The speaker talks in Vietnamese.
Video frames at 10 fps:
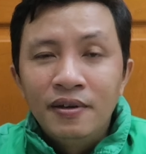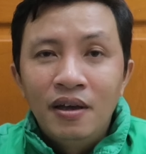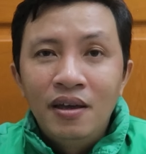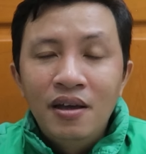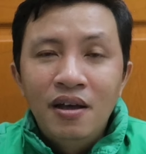
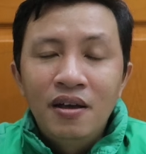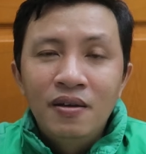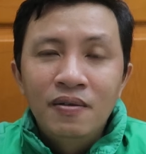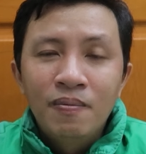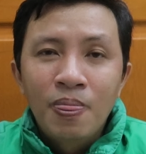Rồi
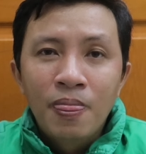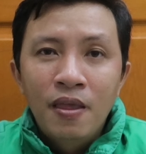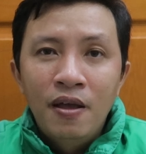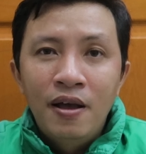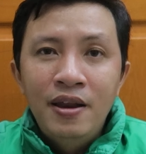
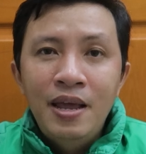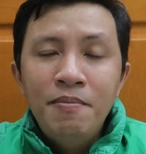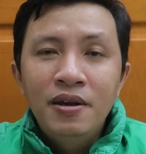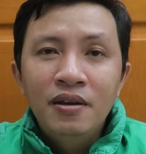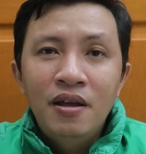anh
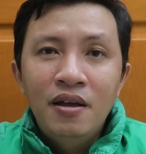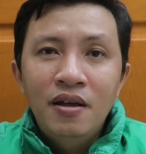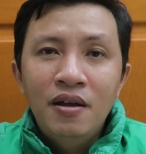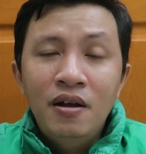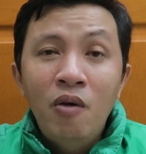em mình
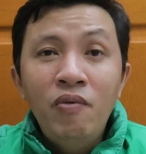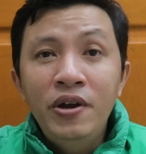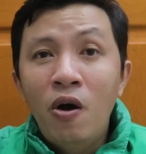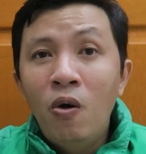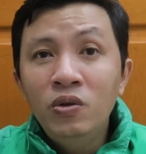không
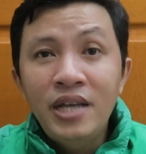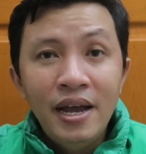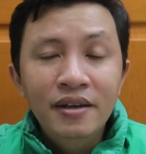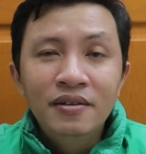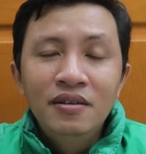phải đổ
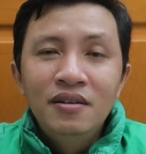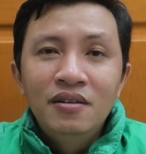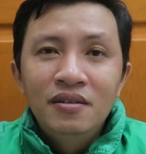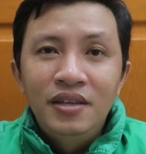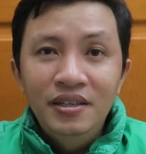xăng,
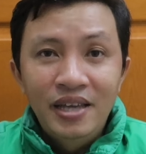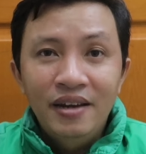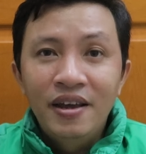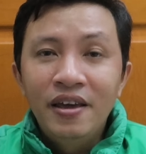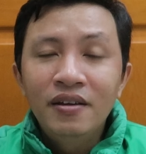chỉ
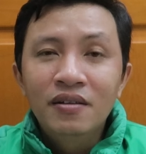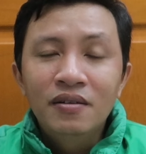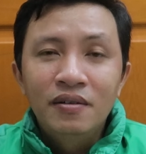sạc điện,